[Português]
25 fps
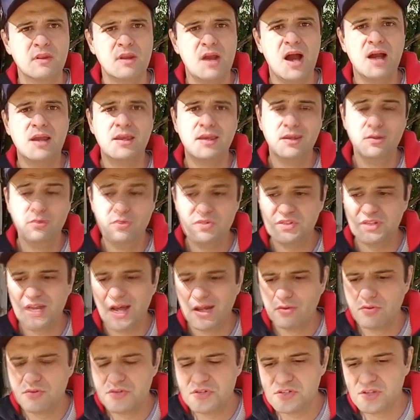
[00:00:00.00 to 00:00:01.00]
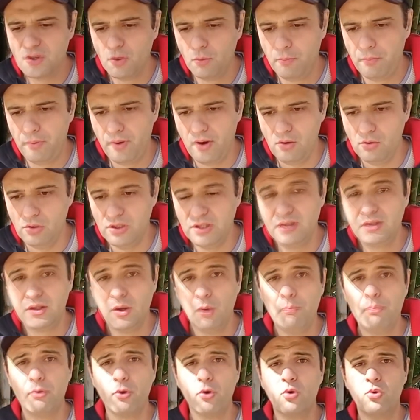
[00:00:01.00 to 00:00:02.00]
aqui no estado de São Paulo.
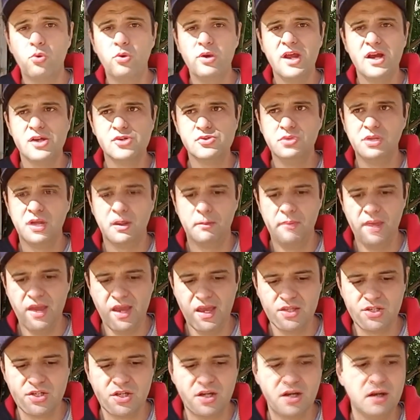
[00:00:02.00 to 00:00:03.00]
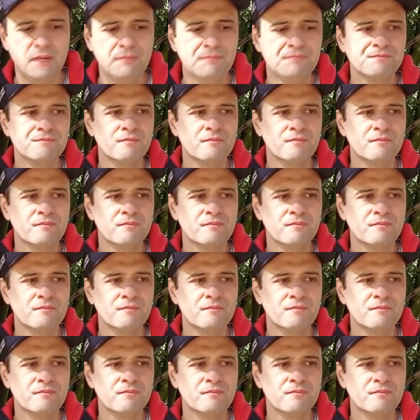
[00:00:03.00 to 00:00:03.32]
Então procure ajuda médica